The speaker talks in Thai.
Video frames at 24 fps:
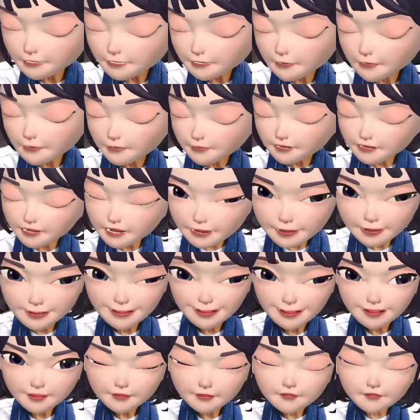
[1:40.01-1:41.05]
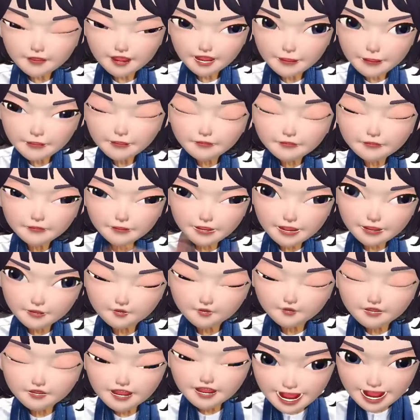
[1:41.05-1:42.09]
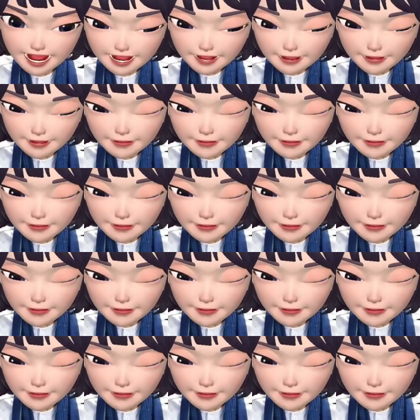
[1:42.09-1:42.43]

เพราะฉะนั้น เวลาปรับแก้ต้นทาง